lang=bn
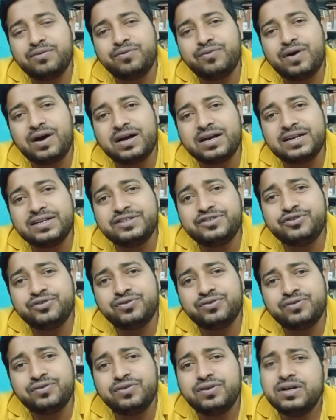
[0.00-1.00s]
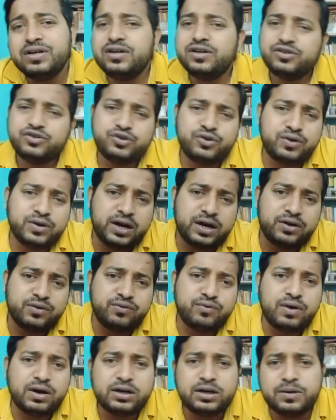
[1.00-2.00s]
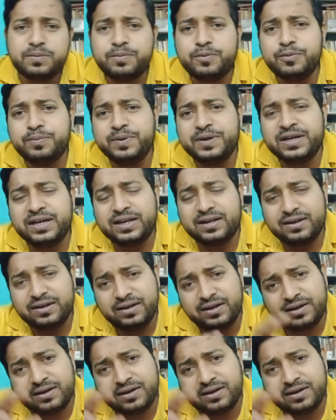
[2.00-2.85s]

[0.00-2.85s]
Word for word: ওয়াকের জন্য ছোটোখাটো ওয়াটার প্রুফিংয়ের